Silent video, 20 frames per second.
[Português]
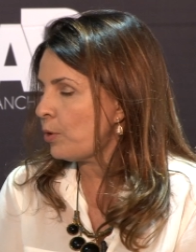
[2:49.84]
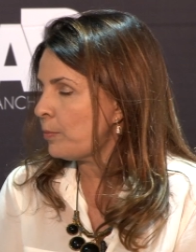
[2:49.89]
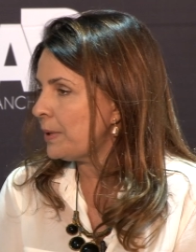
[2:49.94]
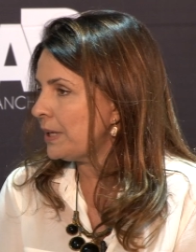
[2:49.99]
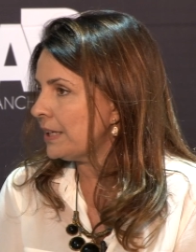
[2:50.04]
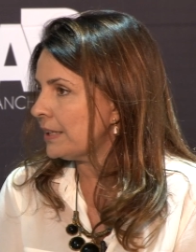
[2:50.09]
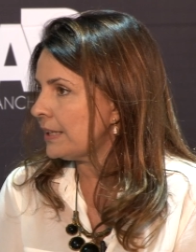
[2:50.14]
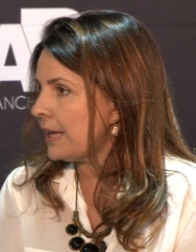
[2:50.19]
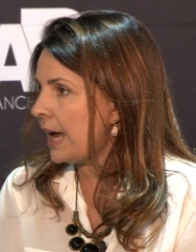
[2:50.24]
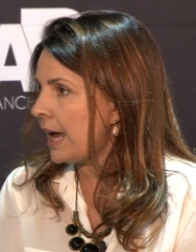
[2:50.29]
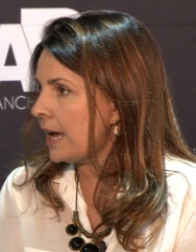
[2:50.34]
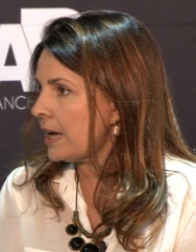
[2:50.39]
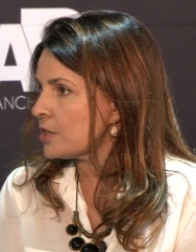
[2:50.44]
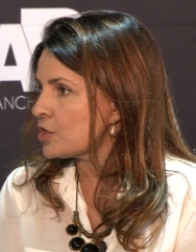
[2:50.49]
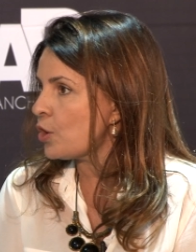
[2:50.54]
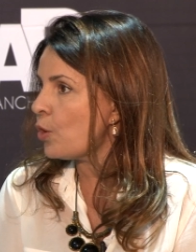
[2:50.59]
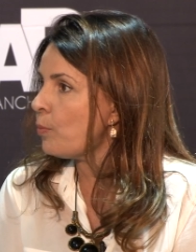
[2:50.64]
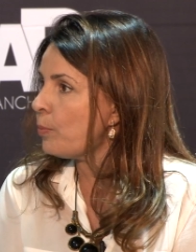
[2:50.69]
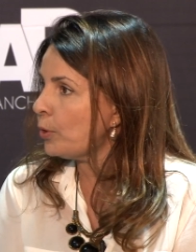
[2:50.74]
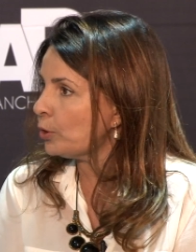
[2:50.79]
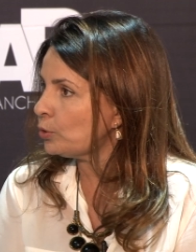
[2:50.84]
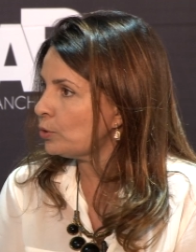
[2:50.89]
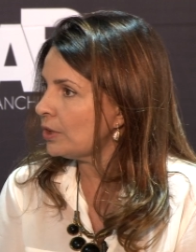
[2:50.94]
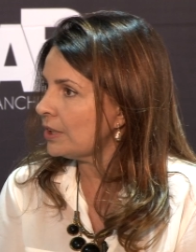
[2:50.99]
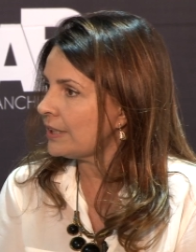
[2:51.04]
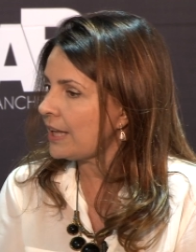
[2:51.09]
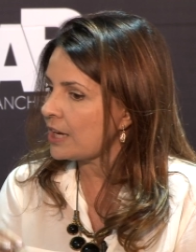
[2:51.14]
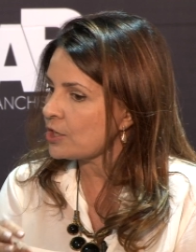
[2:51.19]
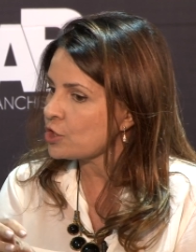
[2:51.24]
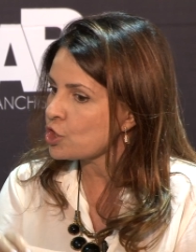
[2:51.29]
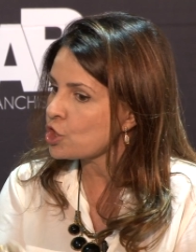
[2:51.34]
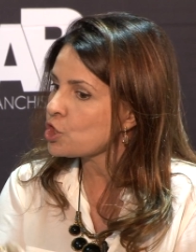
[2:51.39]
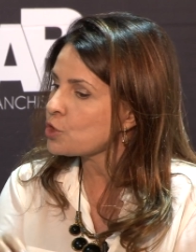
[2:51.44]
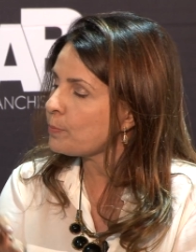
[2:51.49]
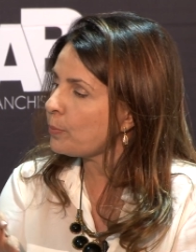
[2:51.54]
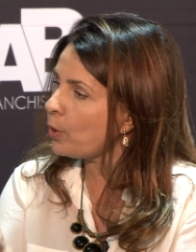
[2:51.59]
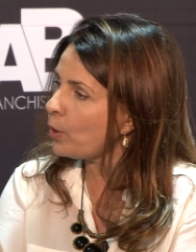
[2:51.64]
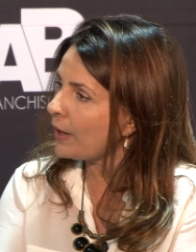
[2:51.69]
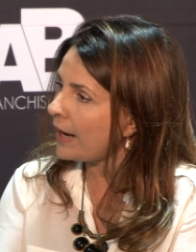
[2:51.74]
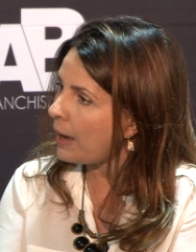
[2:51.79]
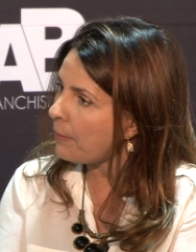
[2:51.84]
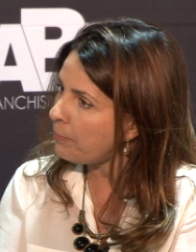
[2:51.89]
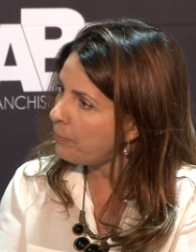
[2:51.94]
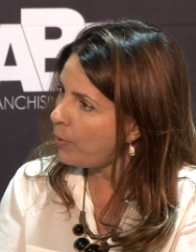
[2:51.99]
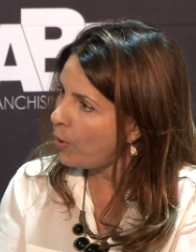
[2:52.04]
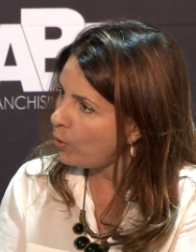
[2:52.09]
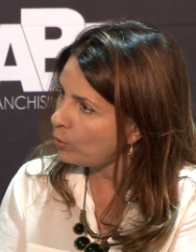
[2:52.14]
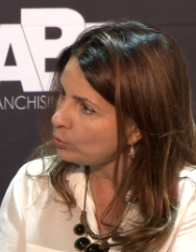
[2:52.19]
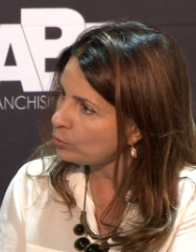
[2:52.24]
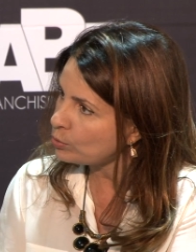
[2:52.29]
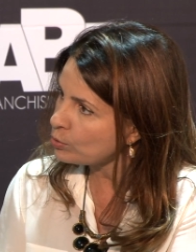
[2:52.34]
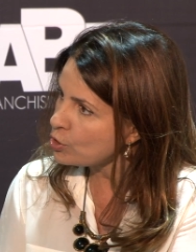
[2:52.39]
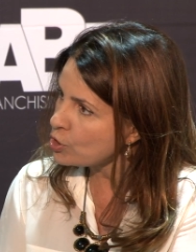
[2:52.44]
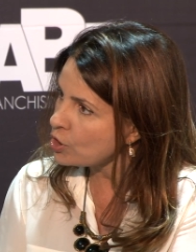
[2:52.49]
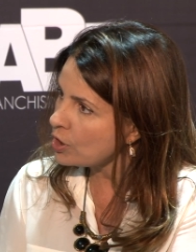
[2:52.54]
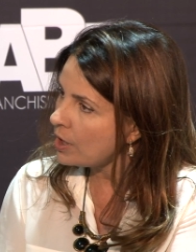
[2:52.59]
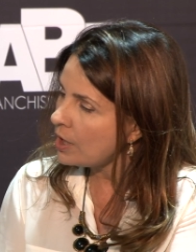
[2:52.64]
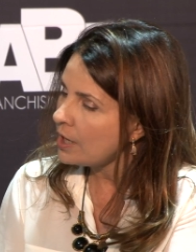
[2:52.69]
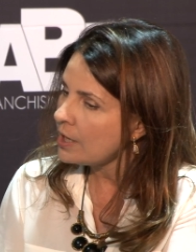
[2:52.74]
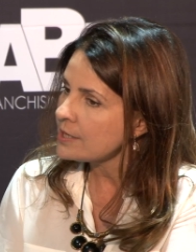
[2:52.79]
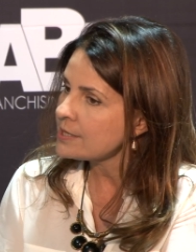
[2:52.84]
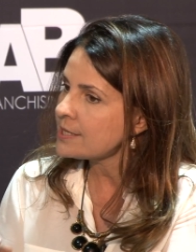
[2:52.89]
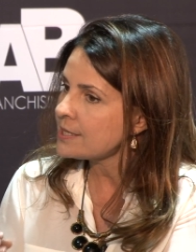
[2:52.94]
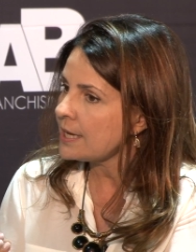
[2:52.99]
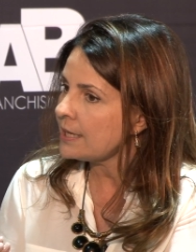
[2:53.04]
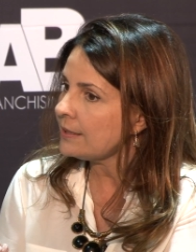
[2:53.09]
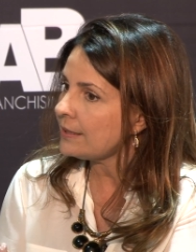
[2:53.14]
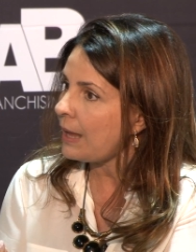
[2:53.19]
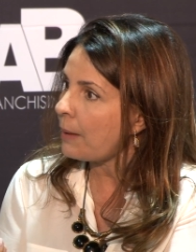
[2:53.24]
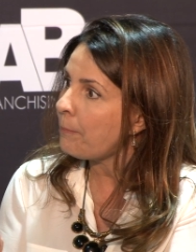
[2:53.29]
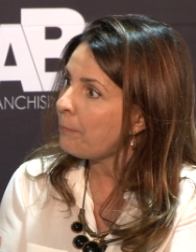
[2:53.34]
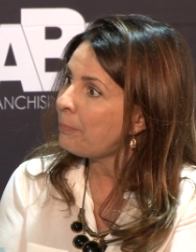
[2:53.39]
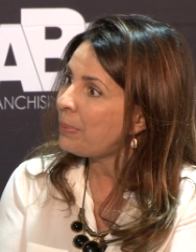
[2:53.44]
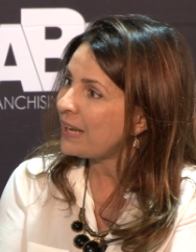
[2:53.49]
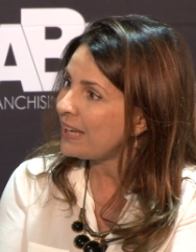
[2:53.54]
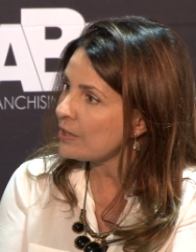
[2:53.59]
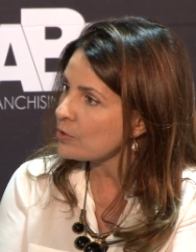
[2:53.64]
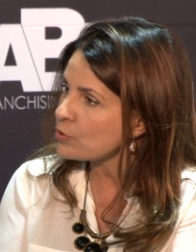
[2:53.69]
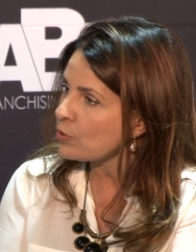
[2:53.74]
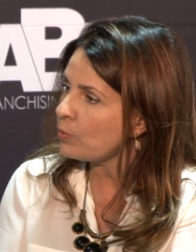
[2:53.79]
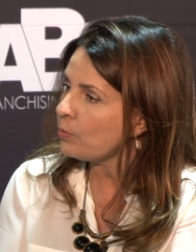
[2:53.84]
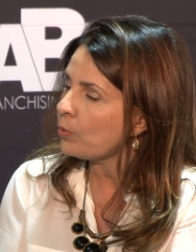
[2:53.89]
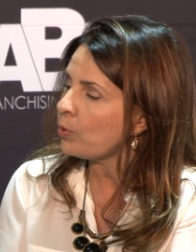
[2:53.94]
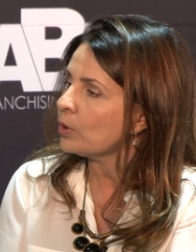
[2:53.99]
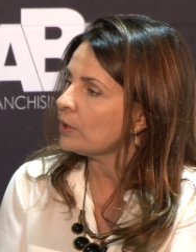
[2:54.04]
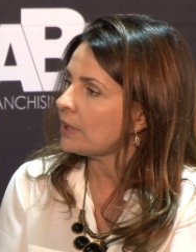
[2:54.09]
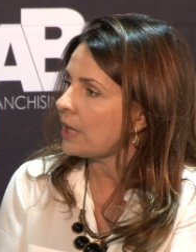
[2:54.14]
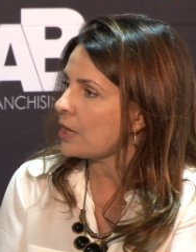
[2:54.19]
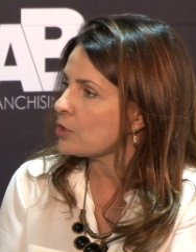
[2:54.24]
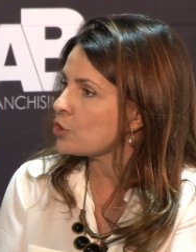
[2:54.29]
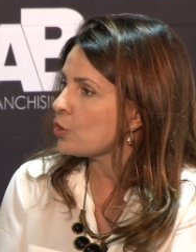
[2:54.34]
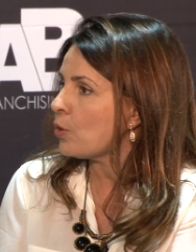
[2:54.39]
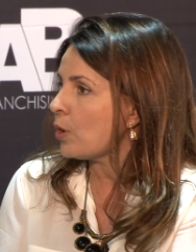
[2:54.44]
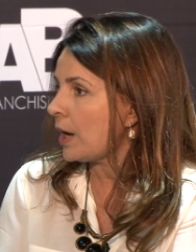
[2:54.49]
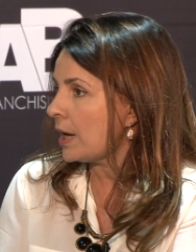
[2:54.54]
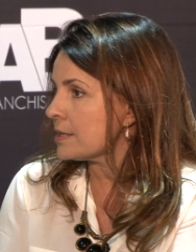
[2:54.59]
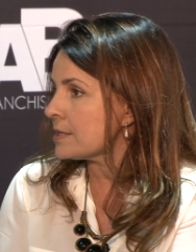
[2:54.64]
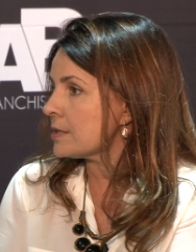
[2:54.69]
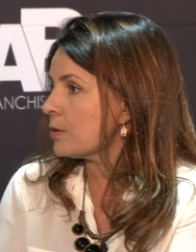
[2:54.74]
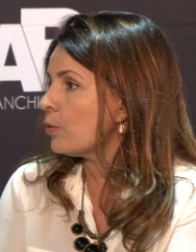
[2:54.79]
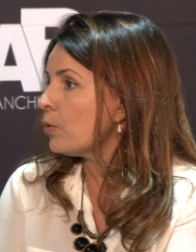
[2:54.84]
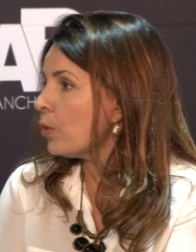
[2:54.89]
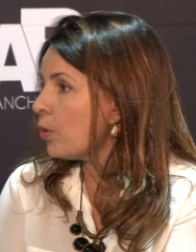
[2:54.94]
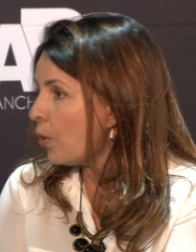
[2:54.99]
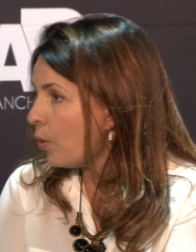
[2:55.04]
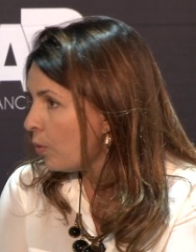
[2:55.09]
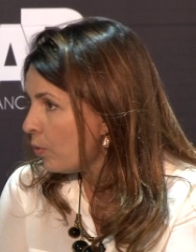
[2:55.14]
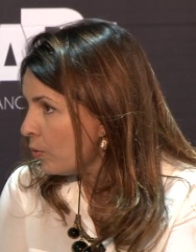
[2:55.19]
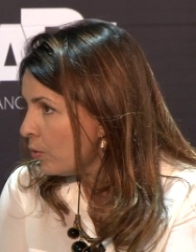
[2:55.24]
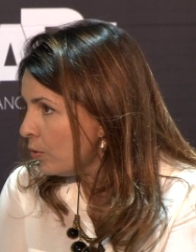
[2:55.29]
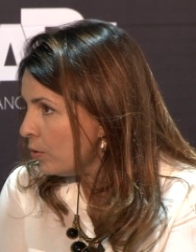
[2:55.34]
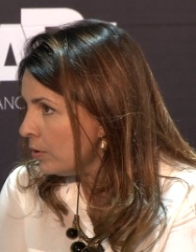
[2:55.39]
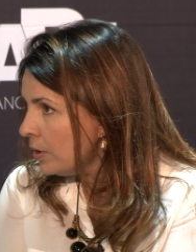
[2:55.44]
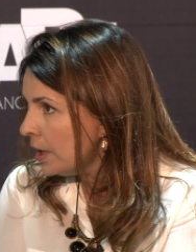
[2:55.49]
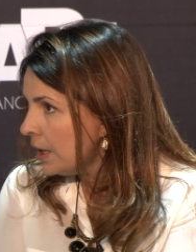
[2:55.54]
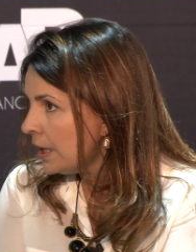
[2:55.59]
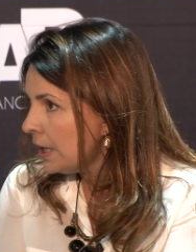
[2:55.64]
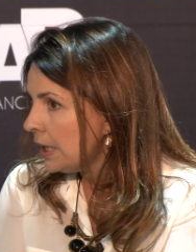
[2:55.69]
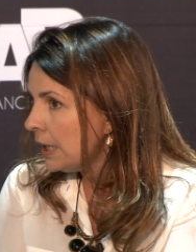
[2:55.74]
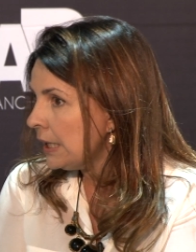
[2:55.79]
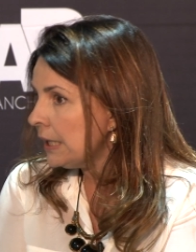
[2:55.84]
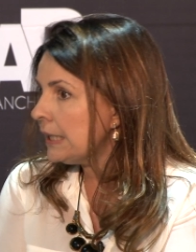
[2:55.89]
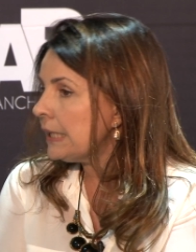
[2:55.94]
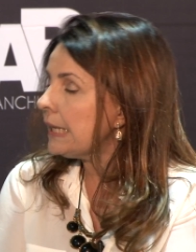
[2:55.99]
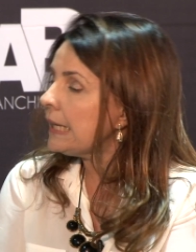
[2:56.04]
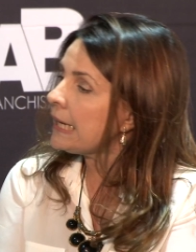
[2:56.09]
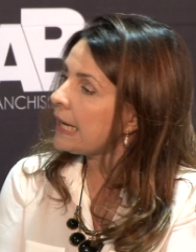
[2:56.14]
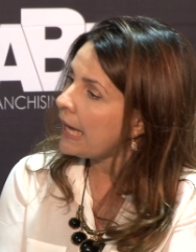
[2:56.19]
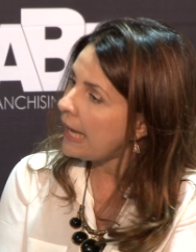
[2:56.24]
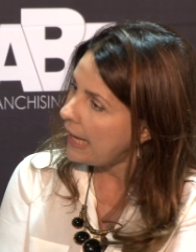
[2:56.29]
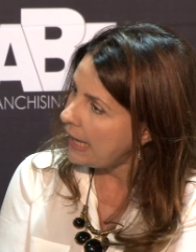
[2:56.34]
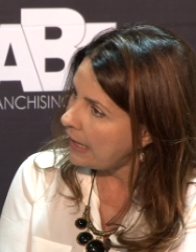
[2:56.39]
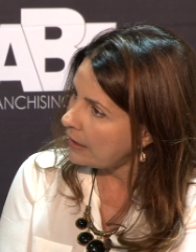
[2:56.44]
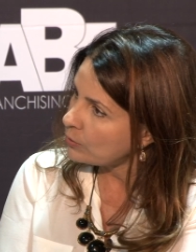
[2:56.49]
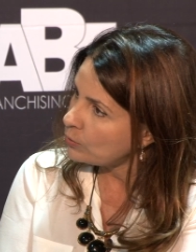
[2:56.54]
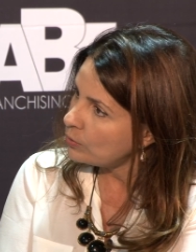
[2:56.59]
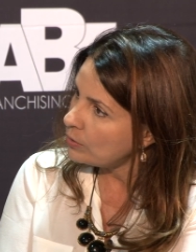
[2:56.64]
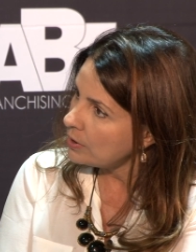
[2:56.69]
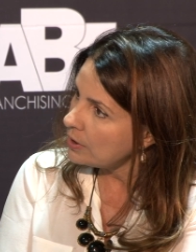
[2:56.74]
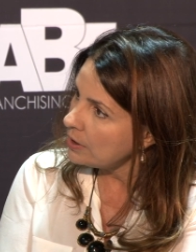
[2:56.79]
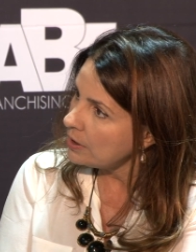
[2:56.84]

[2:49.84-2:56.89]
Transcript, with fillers: mobilidade a oportunidade de explorar pontos sem estar preso a um contrato de locação longo e nem caro.